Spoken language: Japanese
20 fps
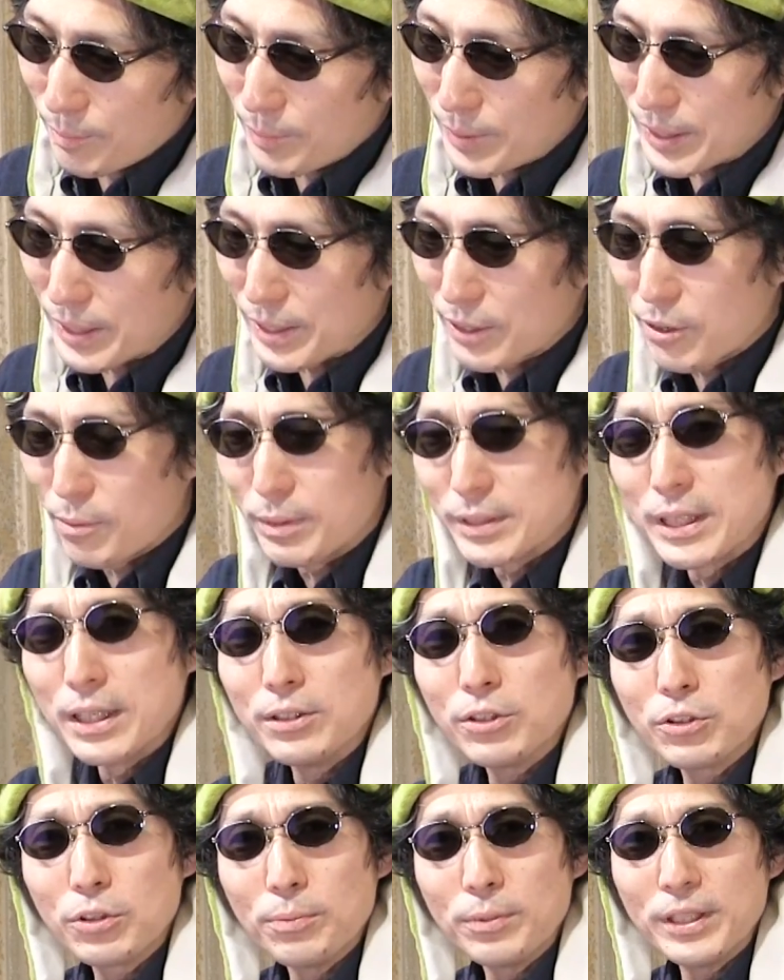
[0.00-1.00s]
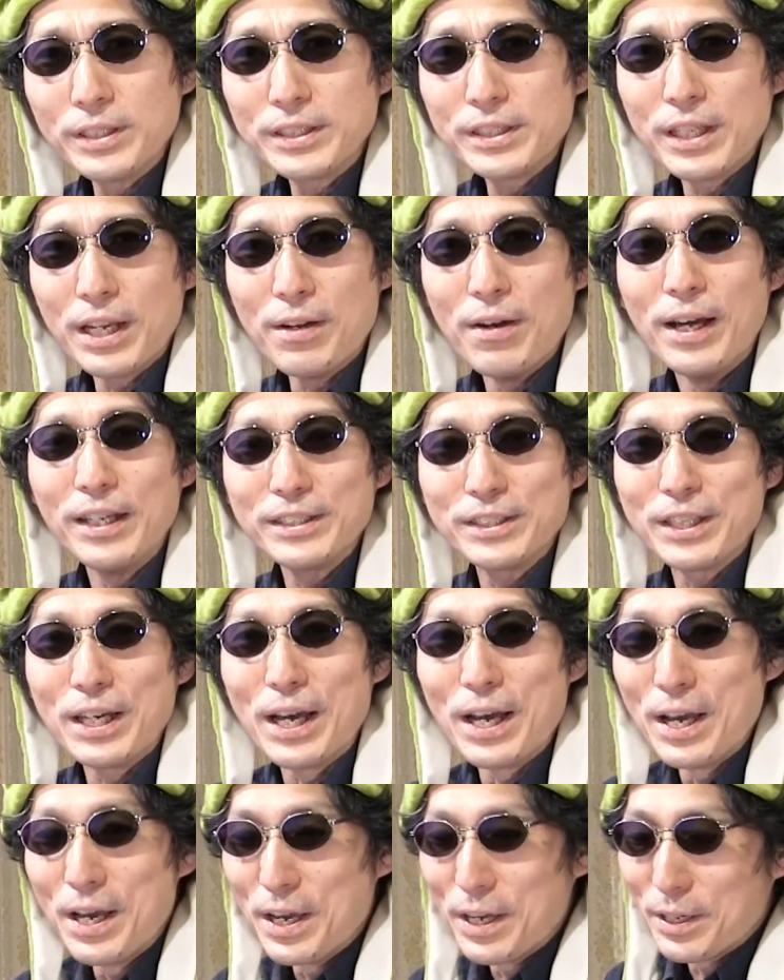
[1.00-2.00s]
B コマさんと友達になりまし
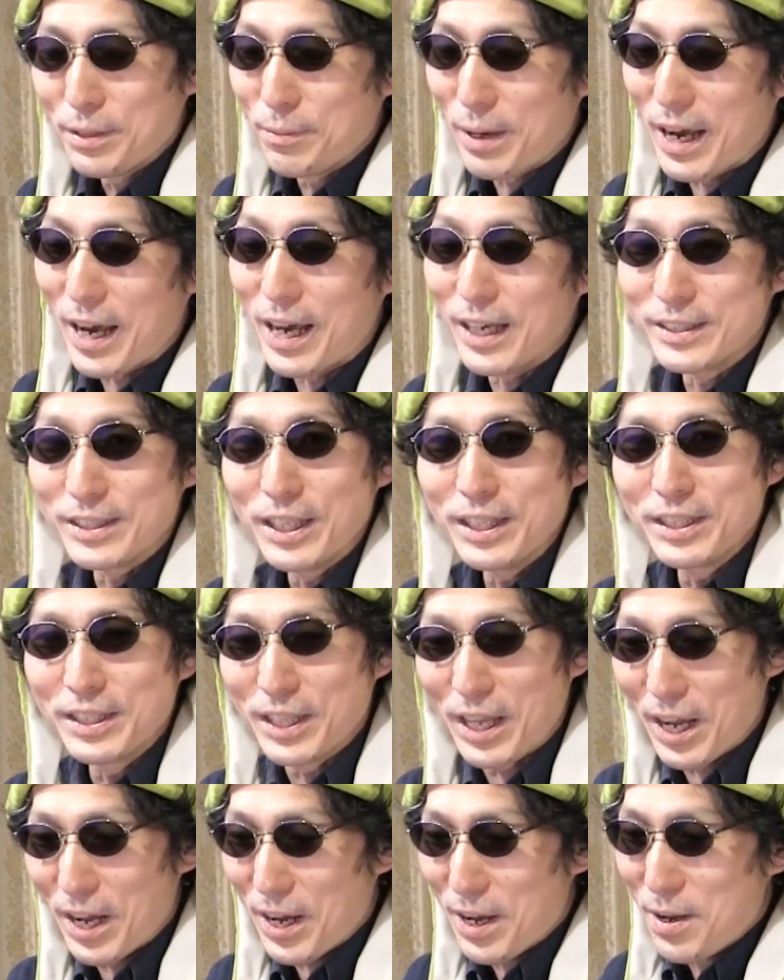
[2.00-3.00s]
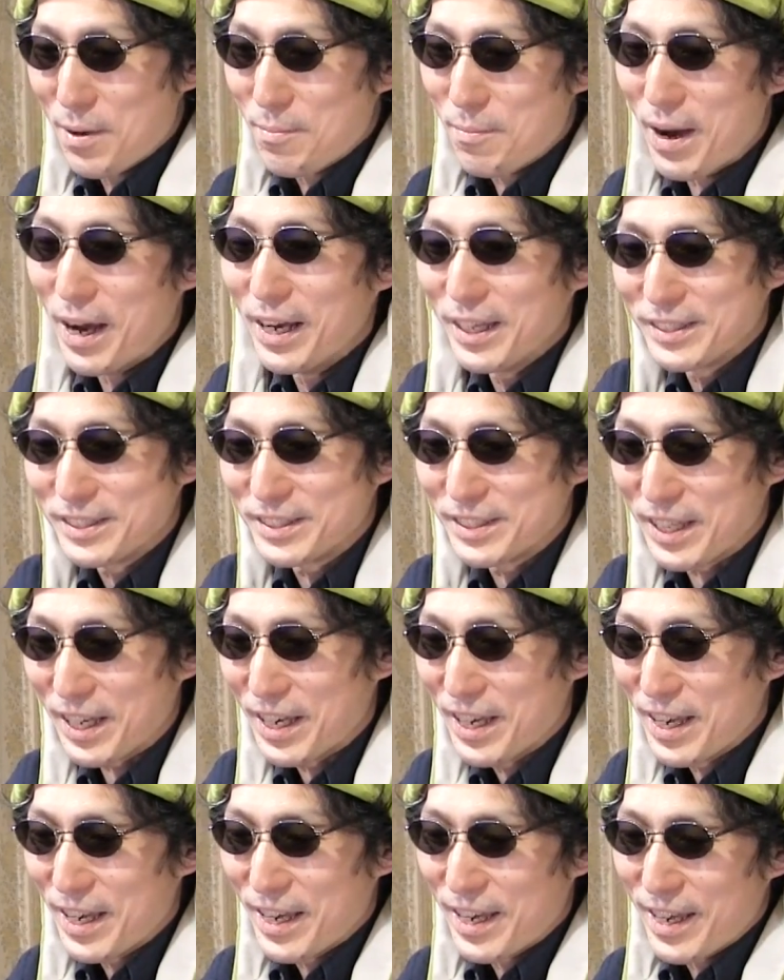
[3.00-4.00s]
た今焦ったマジで
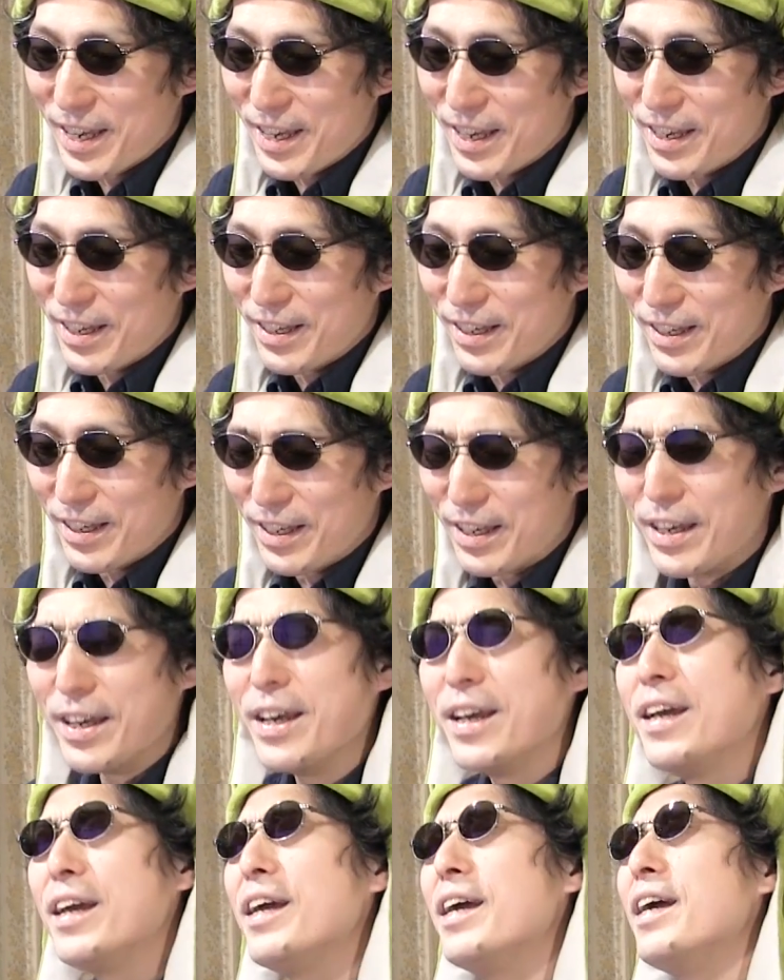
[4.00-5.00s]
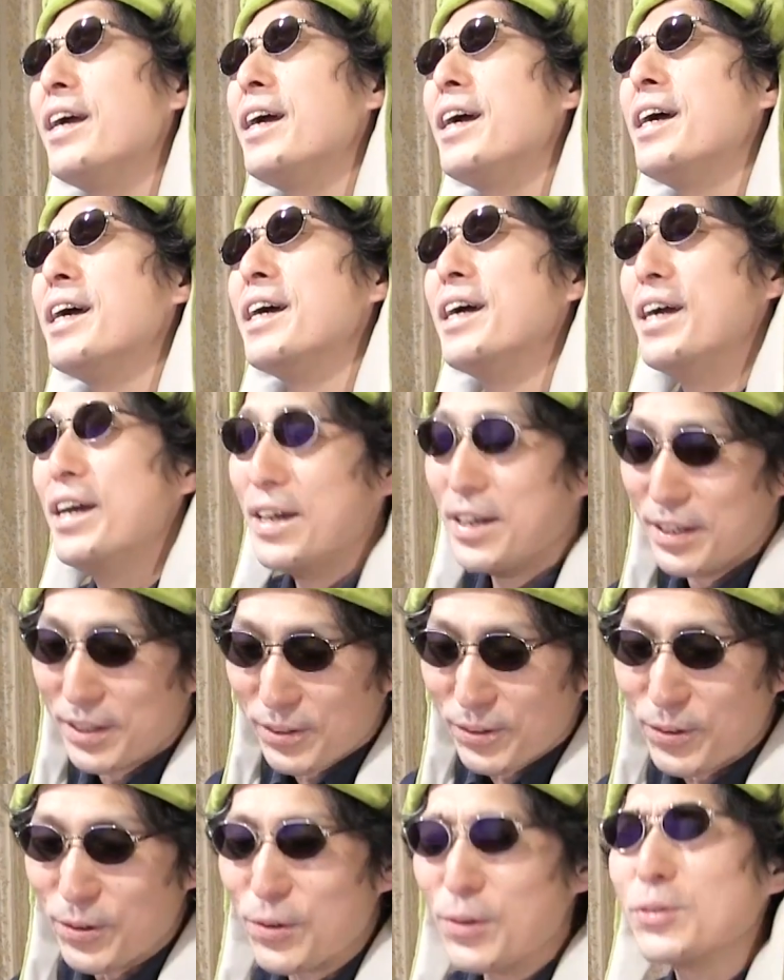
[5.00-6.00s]

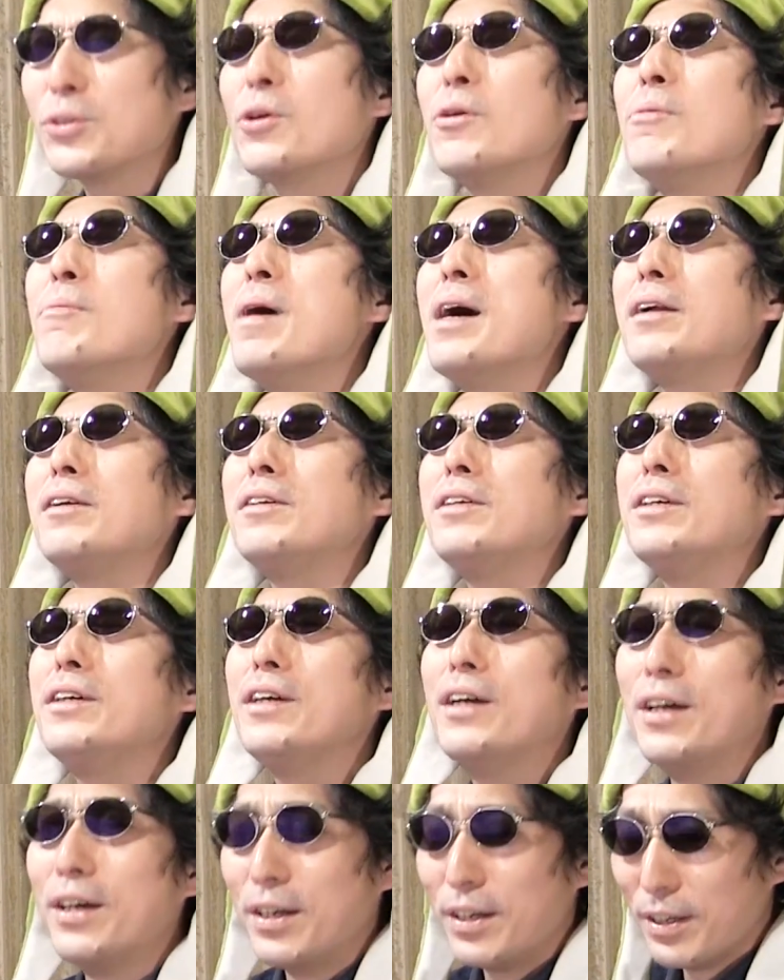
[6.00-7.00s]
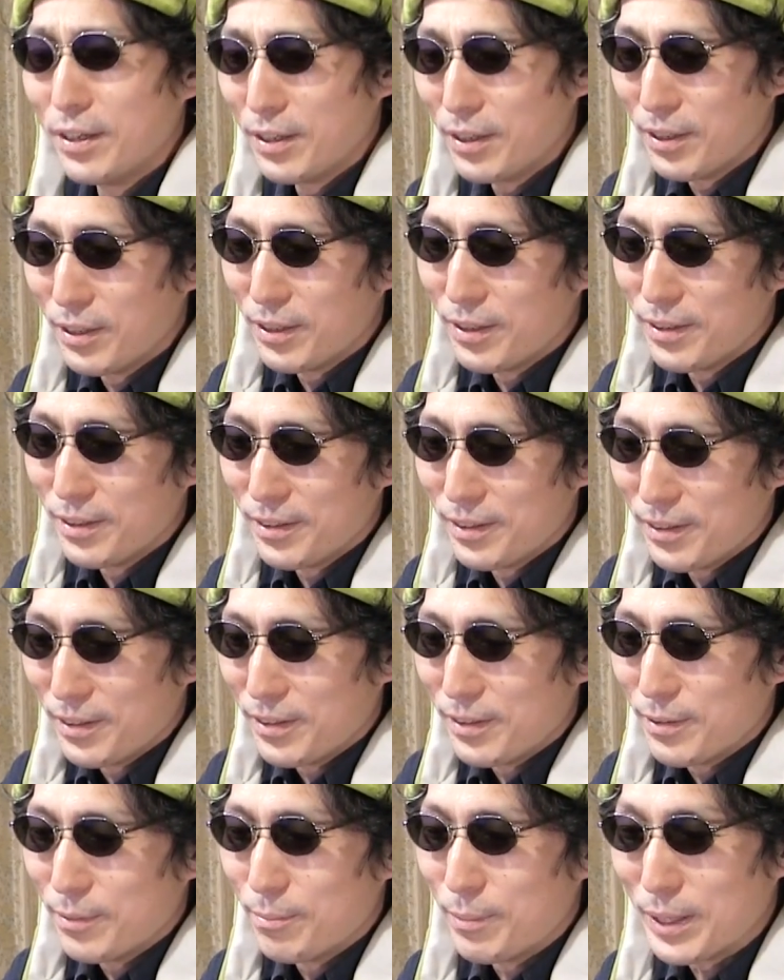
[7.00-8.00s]
えー、ここ止まる
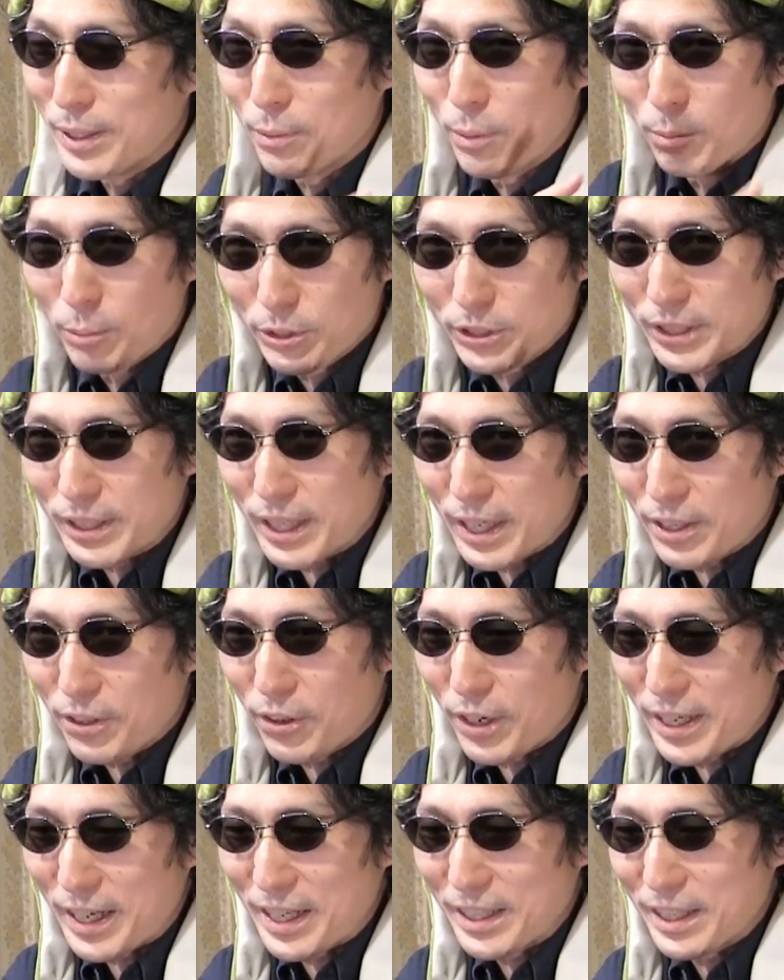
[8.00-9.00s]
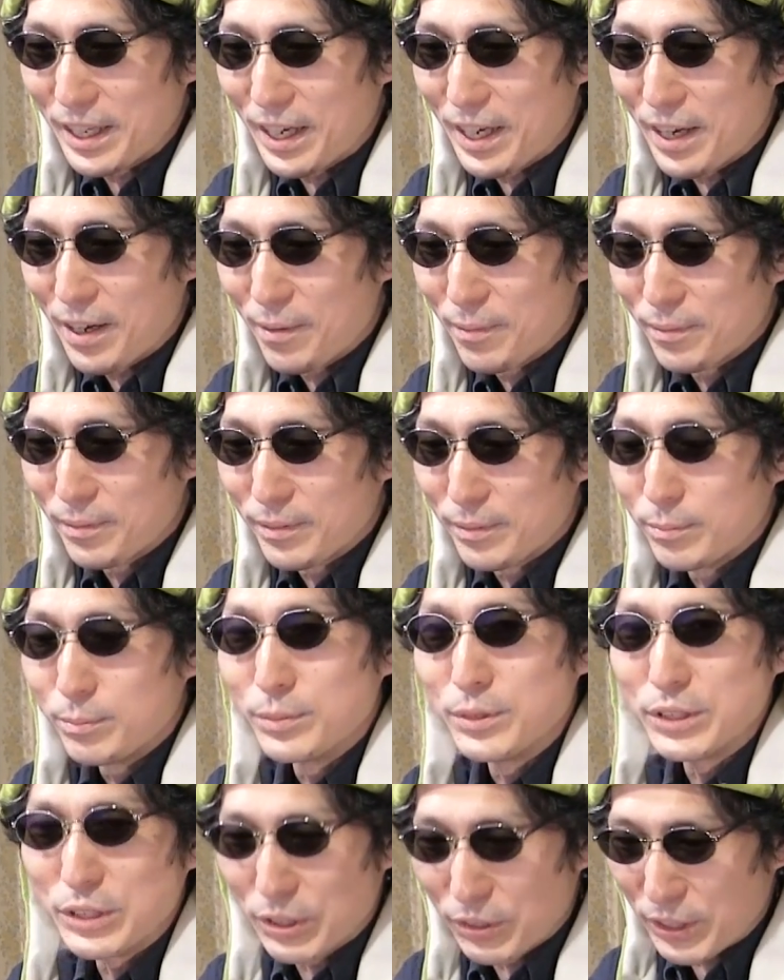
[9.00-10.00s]
まあでも持っていない妖怪なんで
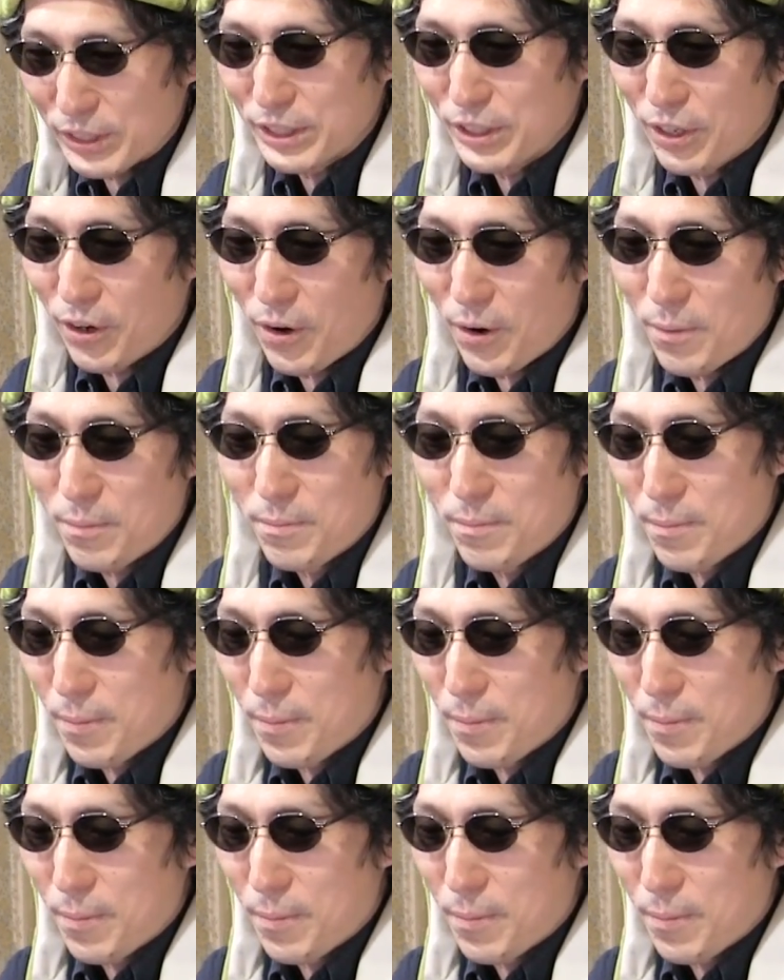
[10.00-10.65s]
むっちゃ嬉しいよ